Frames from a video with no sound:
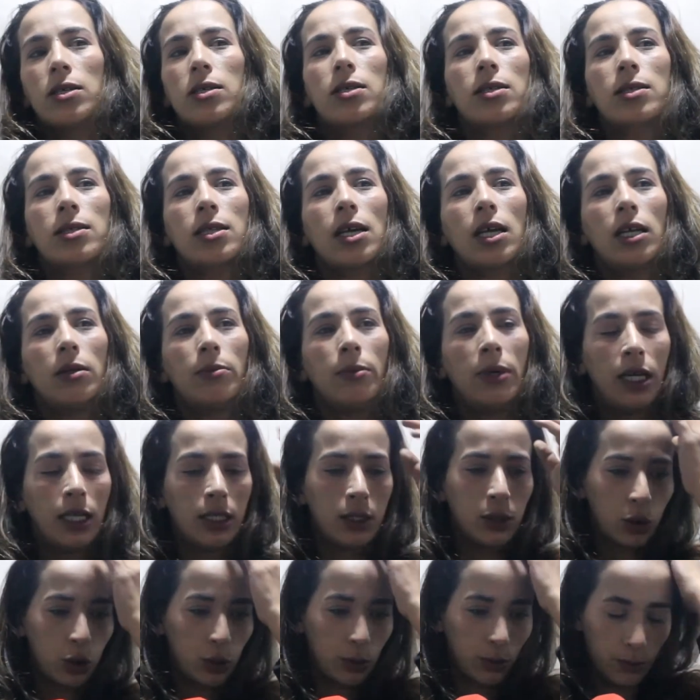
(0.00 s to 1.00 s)
السلام
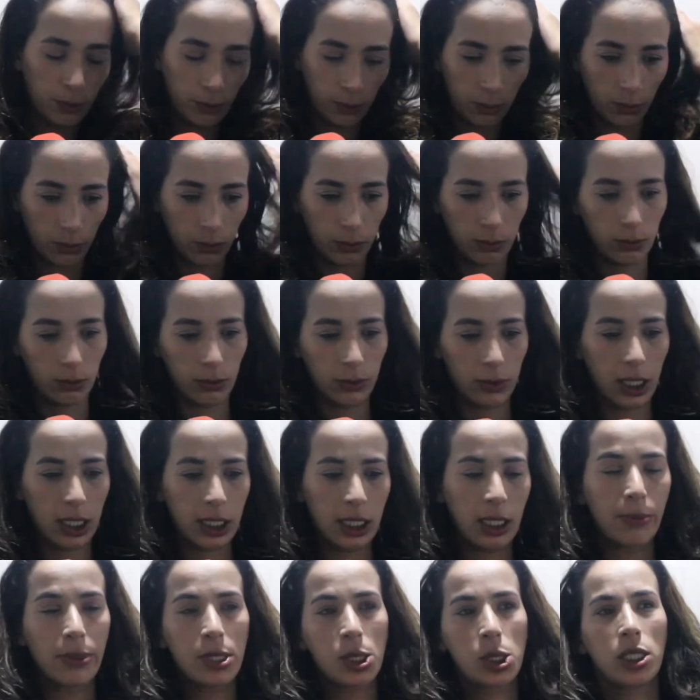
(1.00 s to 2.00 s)
عليكم
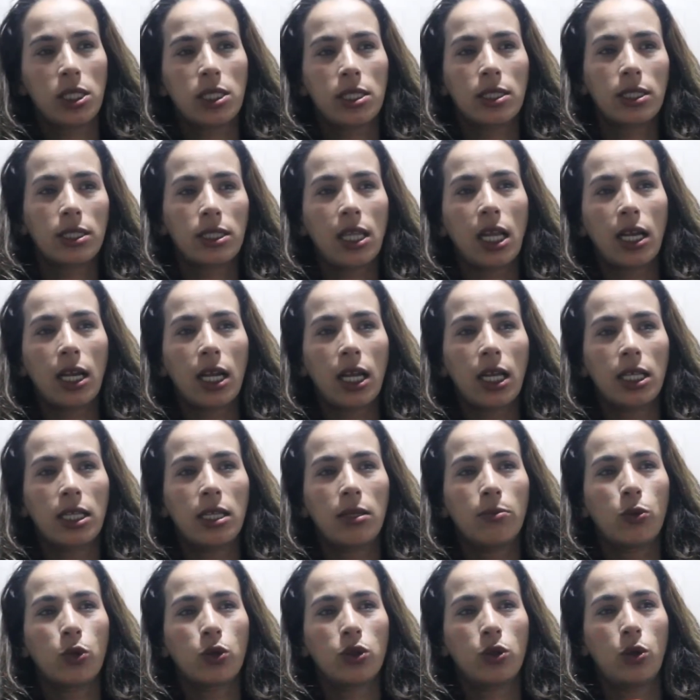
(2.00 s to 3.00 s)
دابا جيت نطرق هذا
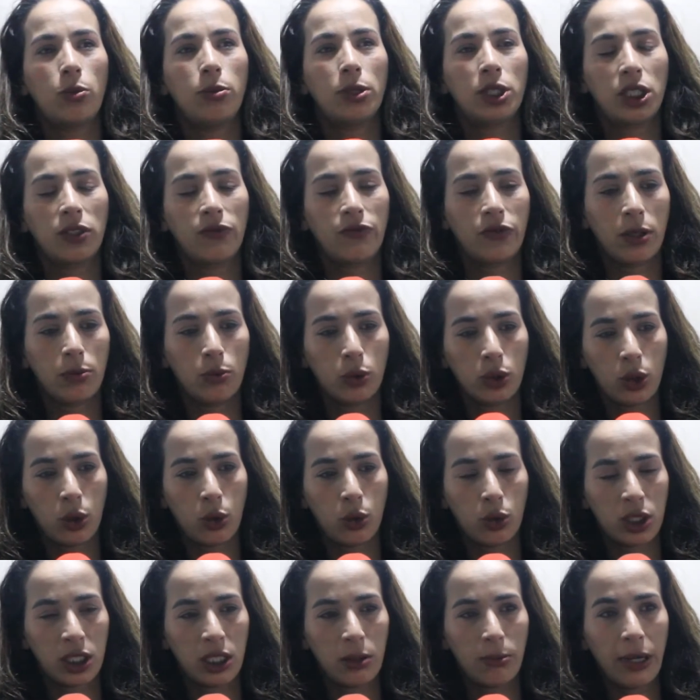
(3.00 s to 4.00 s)
الموضوع باش يفهموني
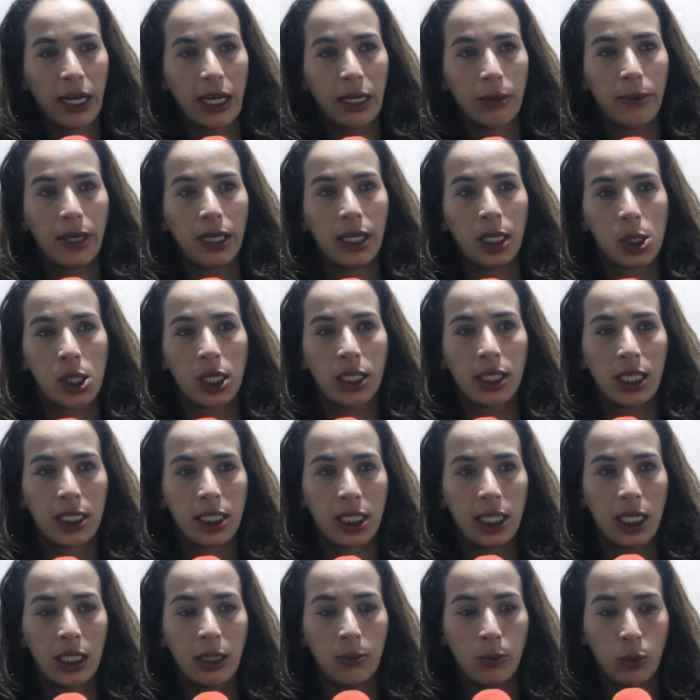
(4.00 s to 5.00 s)
خوتي المغاربه علاش هضرت
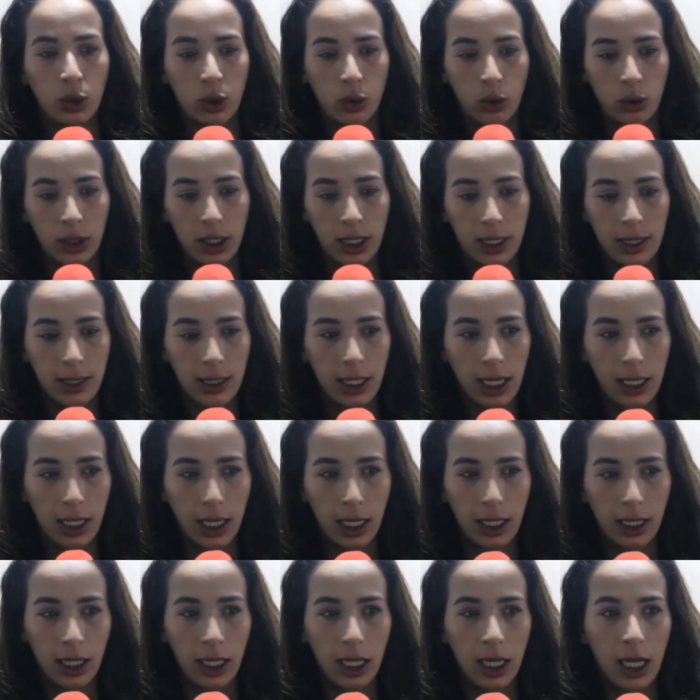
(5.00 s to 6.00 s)
على هذا الموضوع ديال
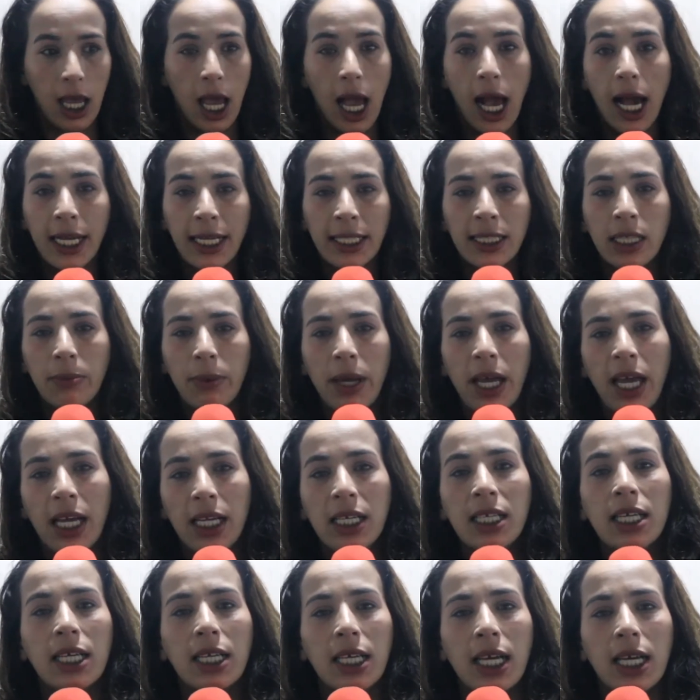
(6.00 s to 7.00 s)
السكن انا دابا
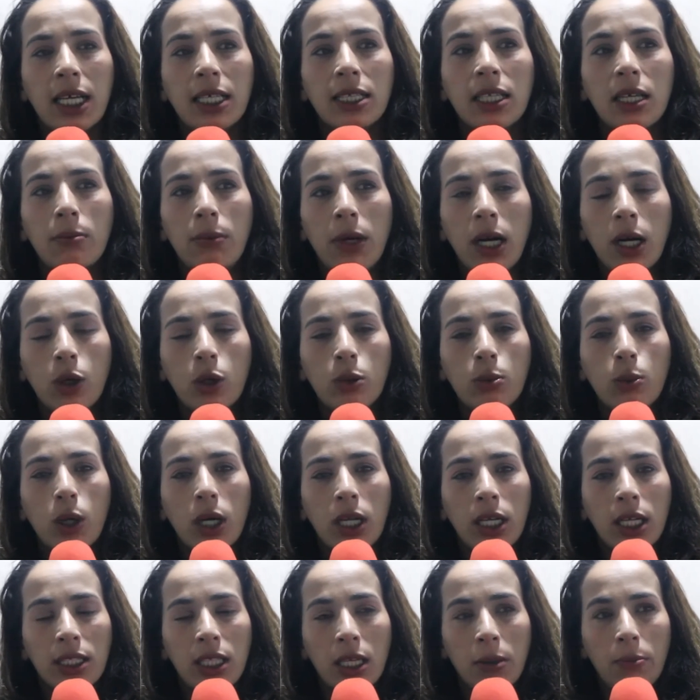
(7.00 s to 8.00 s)
حاليا كنهضر معكم
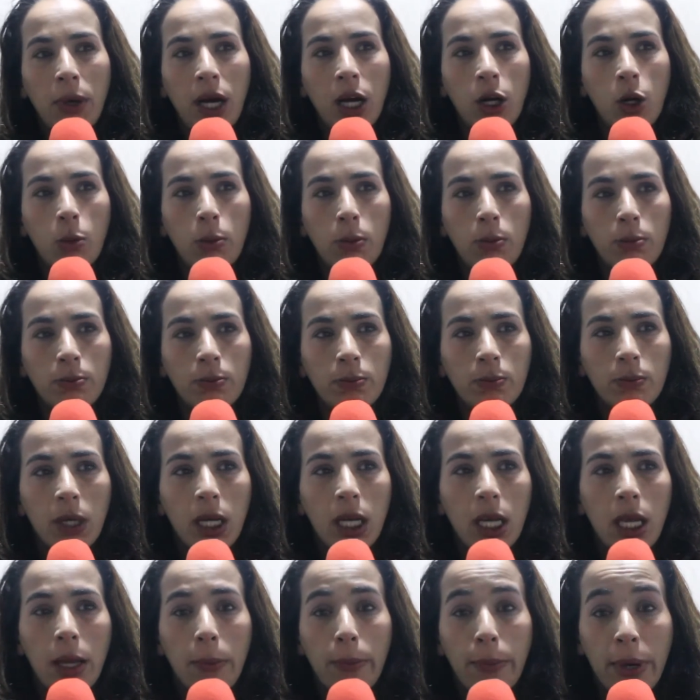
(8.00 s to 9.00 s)
وكنهضر معكم
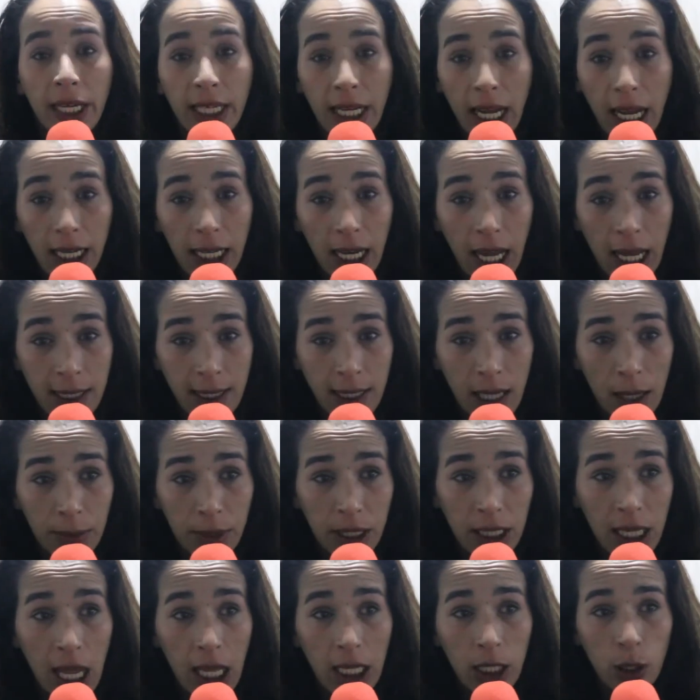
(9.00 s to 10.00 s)
برك على الاعصاب
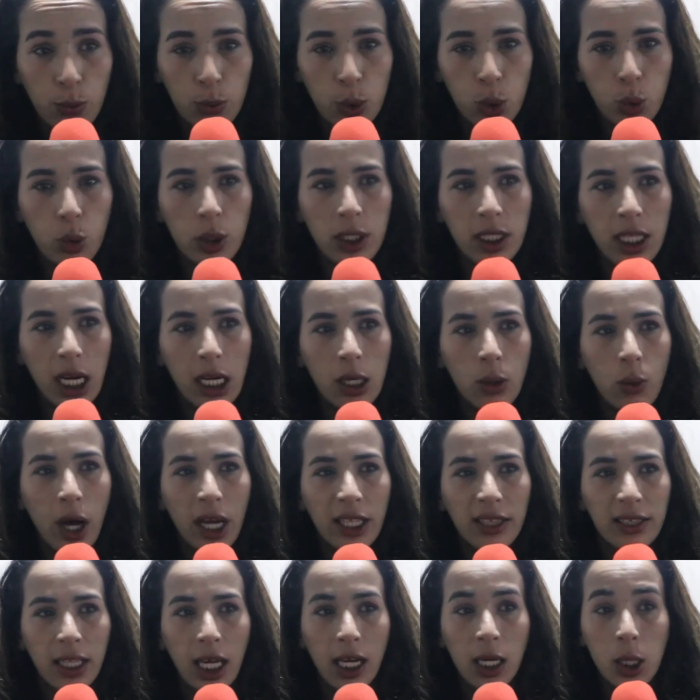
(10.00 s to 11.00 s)
ديالي متوتره
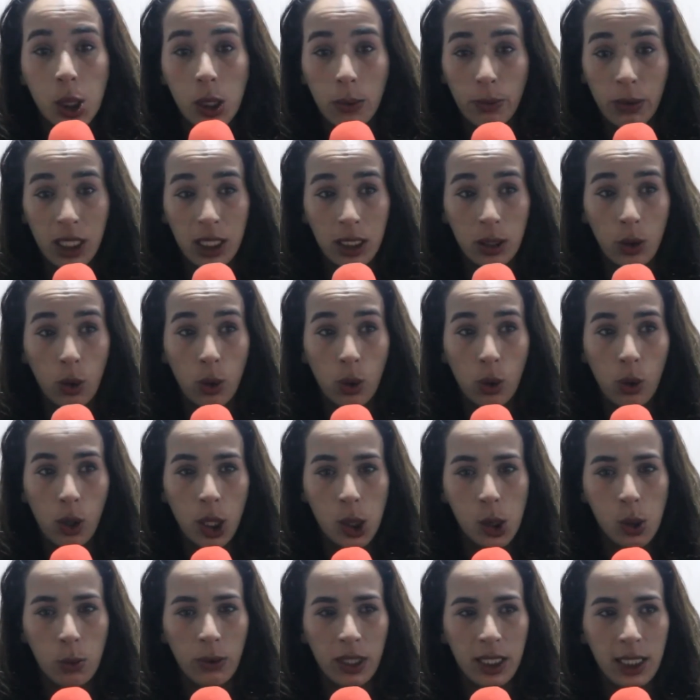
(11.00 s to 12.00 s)
لواحد الدرجه ما
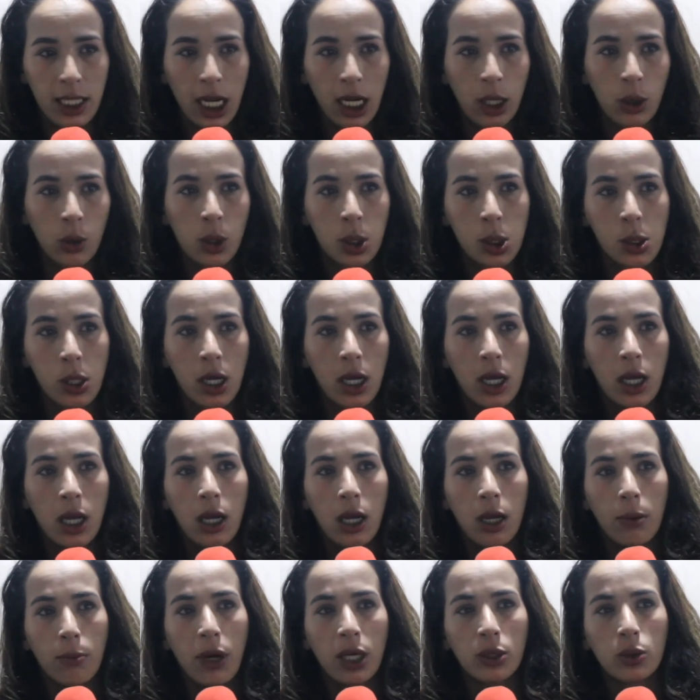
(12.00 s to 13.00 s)
تصوروهاش وما تخيلوهاش
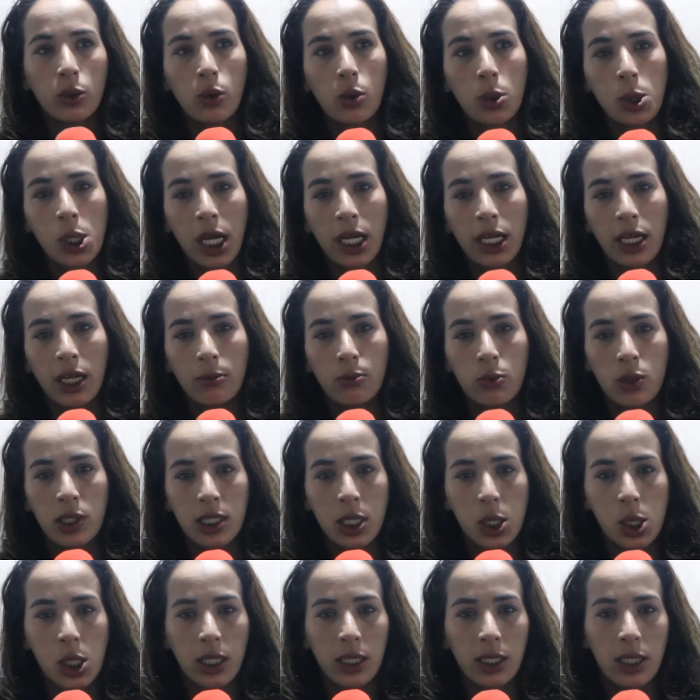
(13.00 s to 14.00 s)
ما تقولوش حق
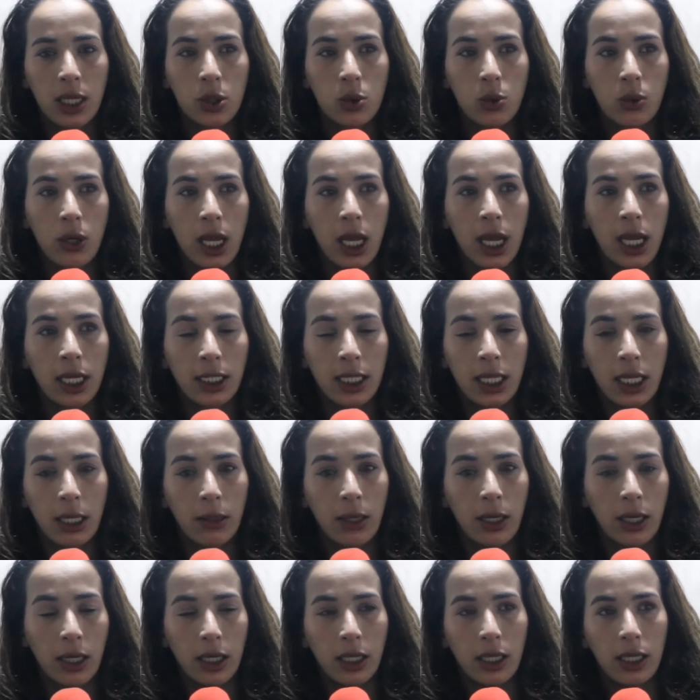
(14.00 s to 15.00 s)
المستجدات ولا هذه
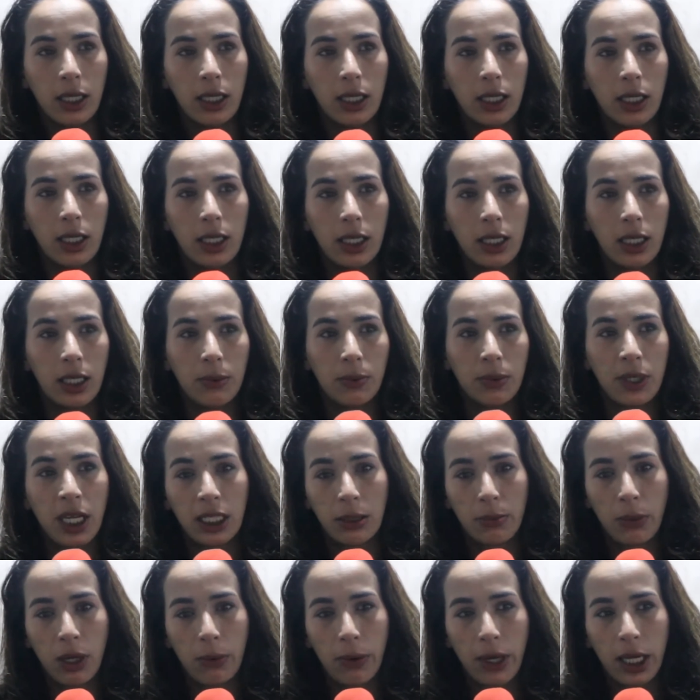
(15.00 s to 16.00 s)
انا
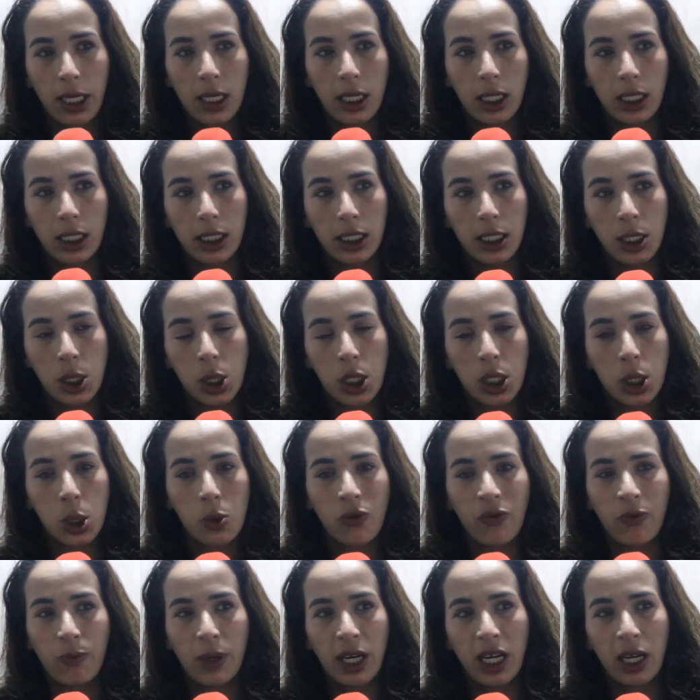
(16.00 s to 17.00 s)
بنادم اللي بغى يجي
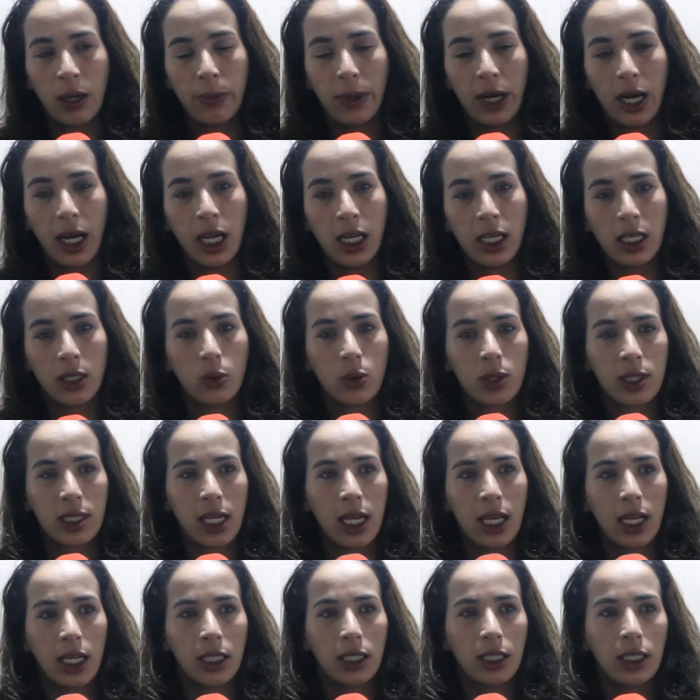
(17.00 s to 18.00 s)
يشوف مرحبا اهلا
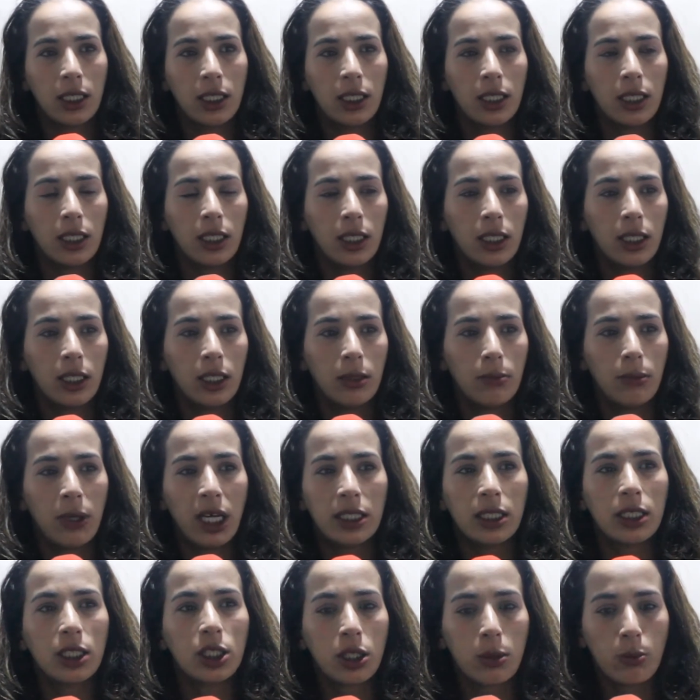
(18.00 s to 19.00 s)
وسهلا ما
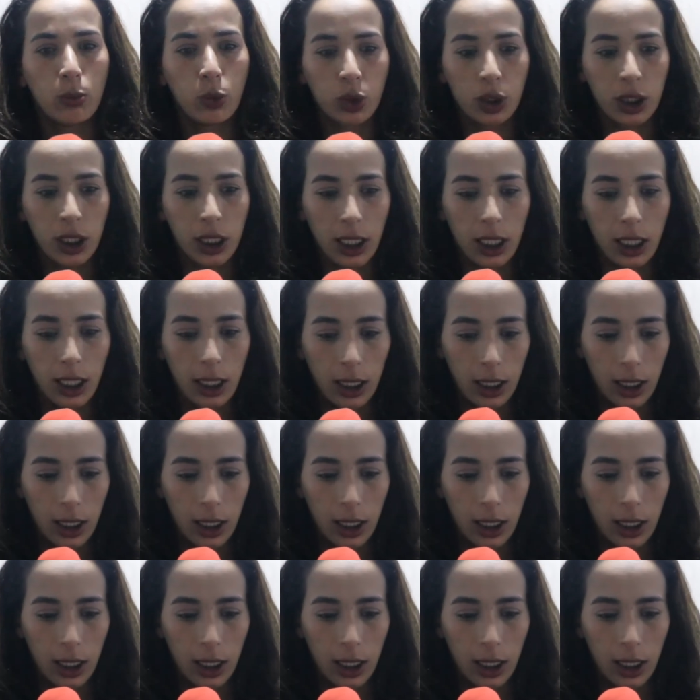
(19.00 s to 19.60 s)
عنديش المشكل